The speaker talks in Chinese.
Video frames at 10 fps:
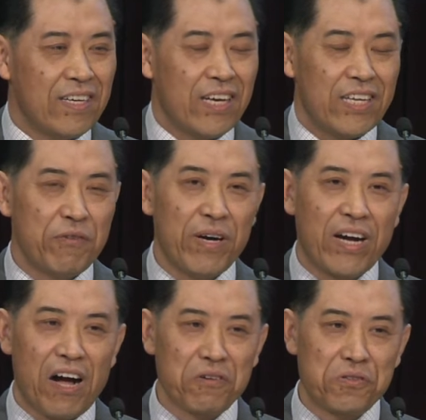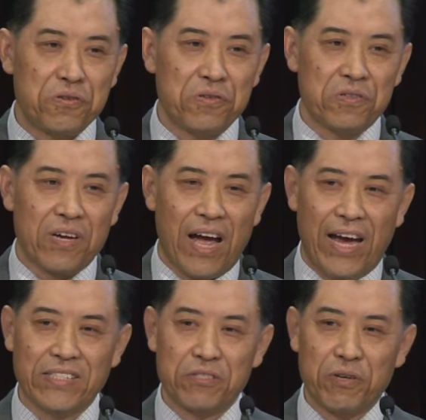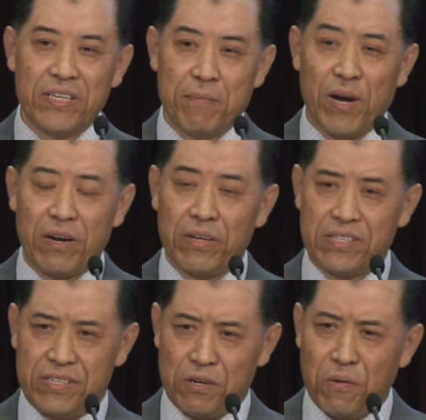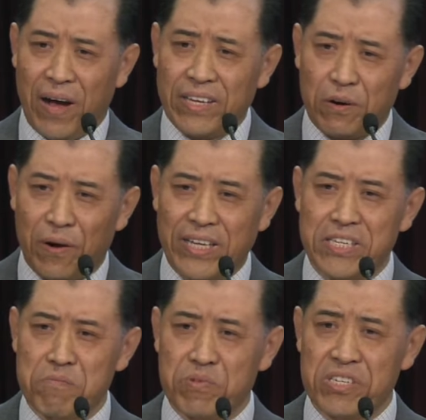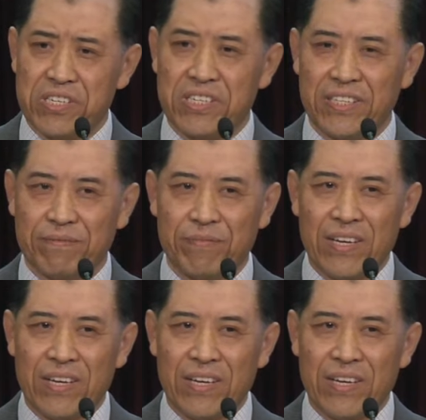因为刚去，孩子对那边的环环境不适应，